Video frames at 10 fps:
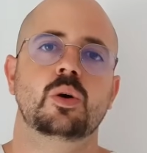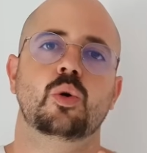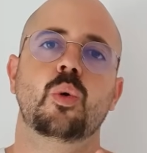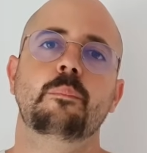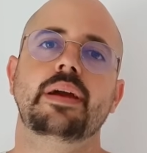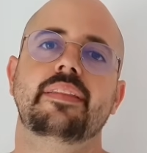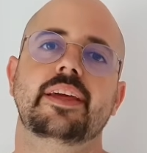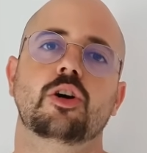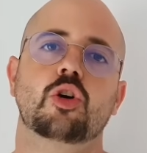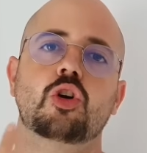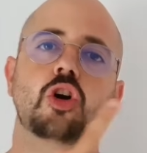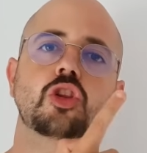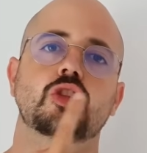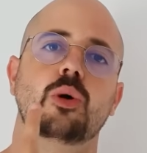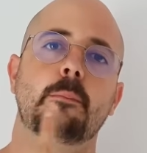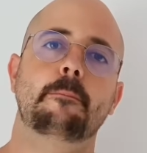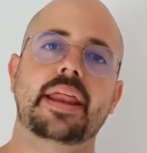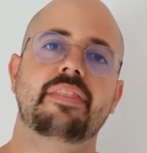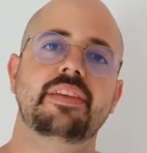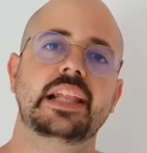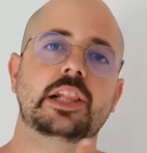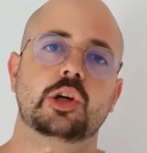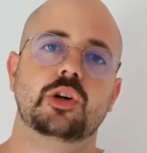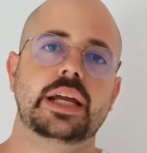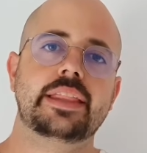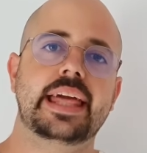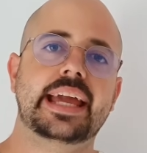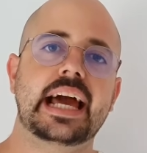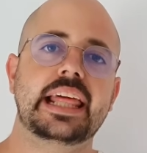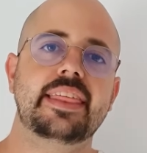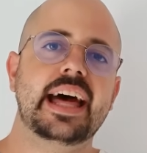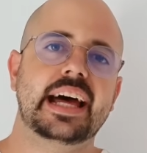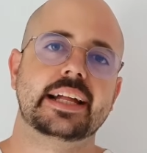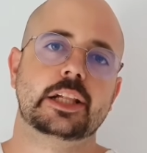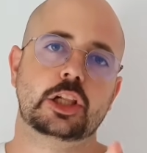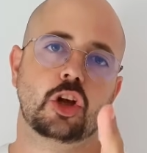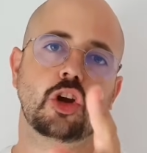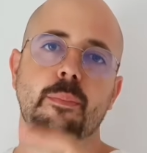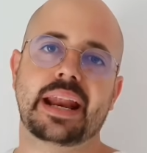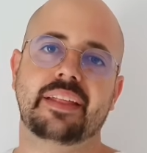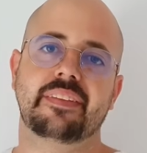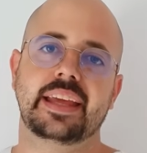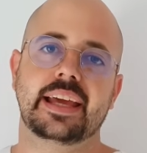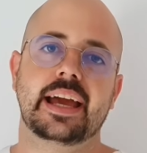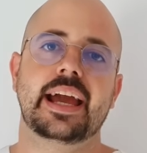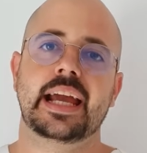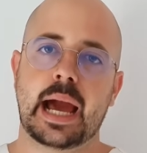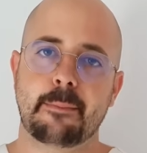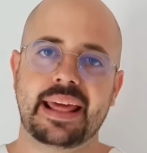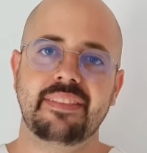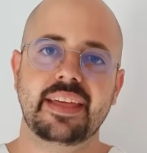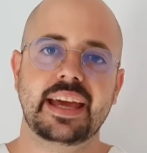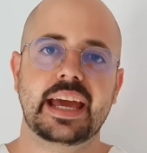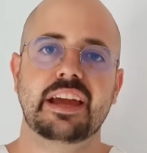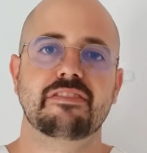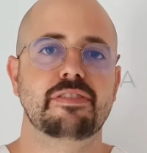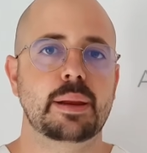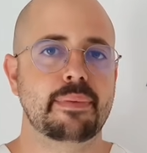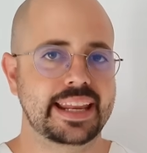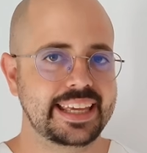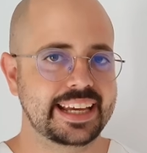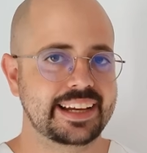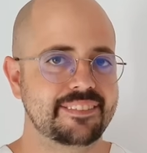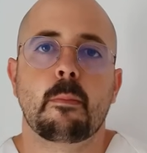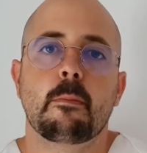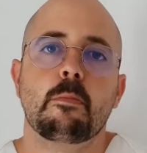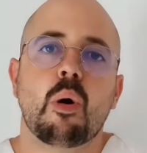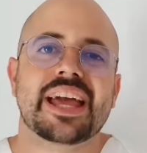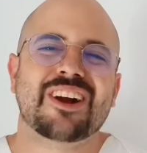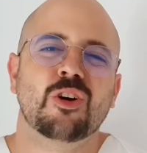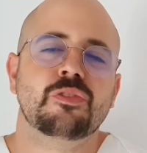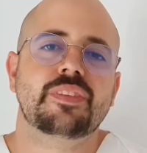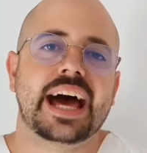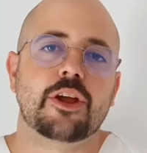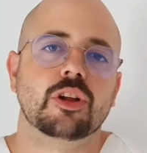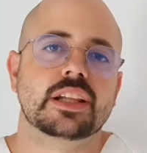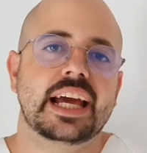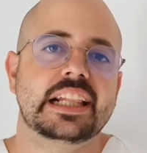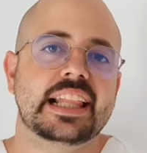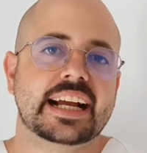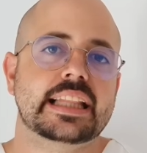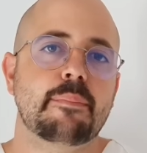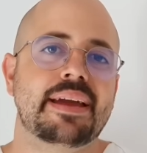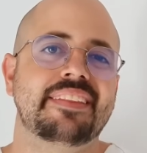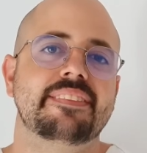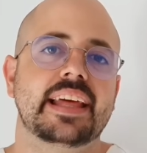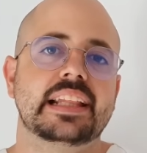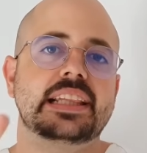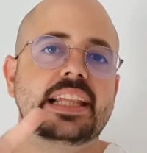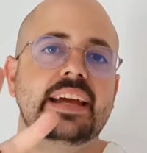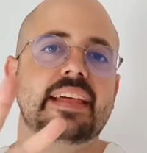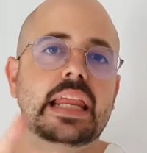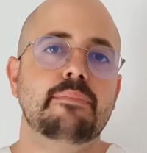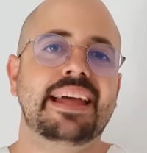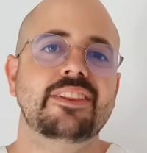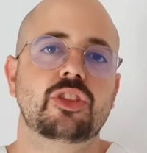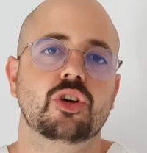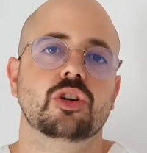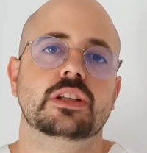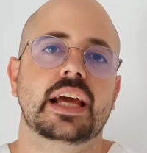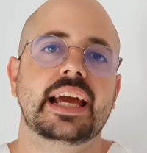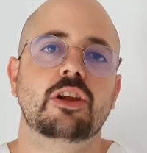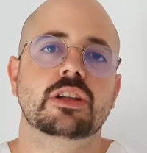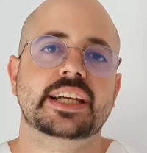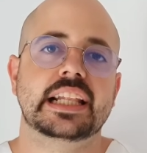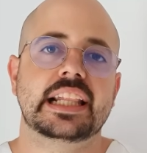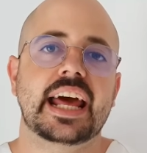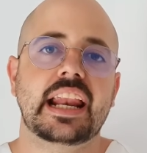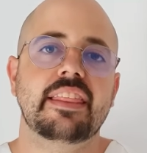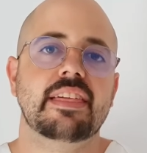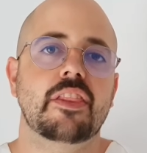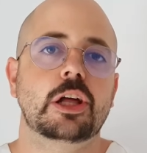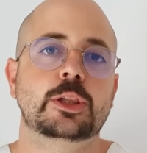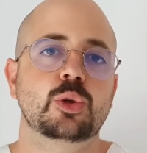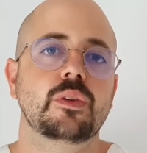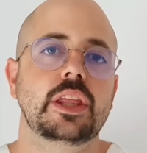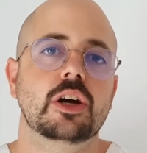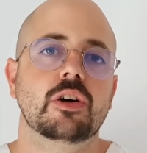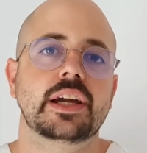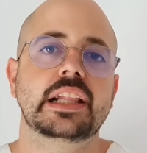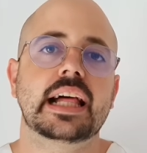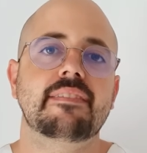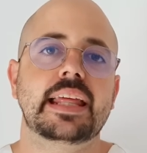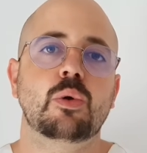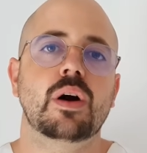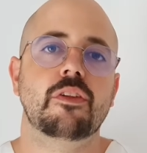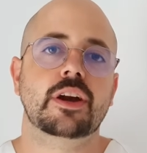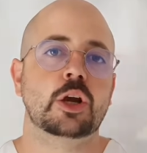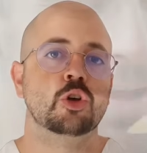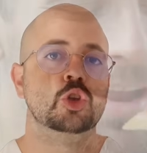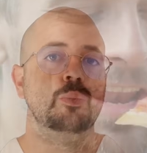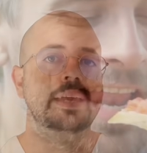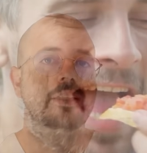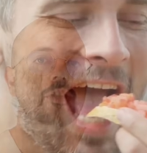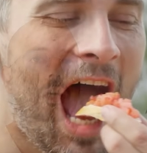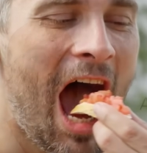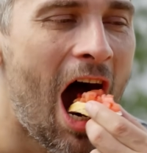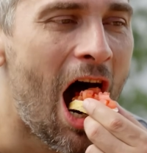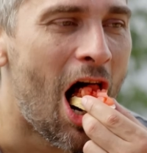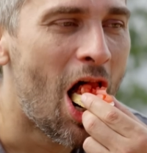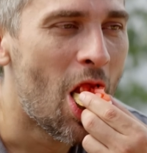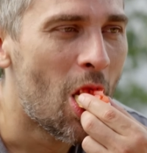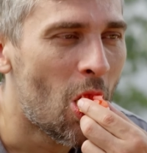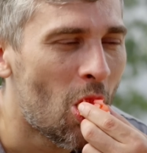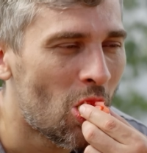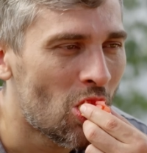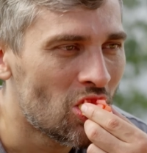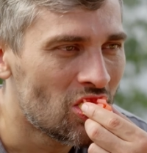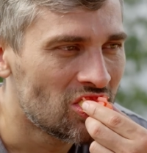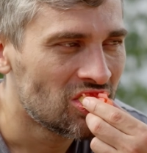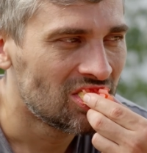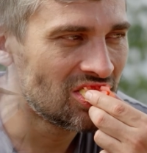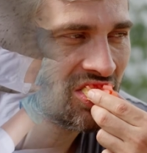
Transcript: Un vídeo corto, preciso y de calidad solo para ti en Aprende Enfermería. Voy a contaros exactamente 7 alimentos en los que se ha realizado estudio y se ha averiguado que consumiendo estos alimentos vamos a tener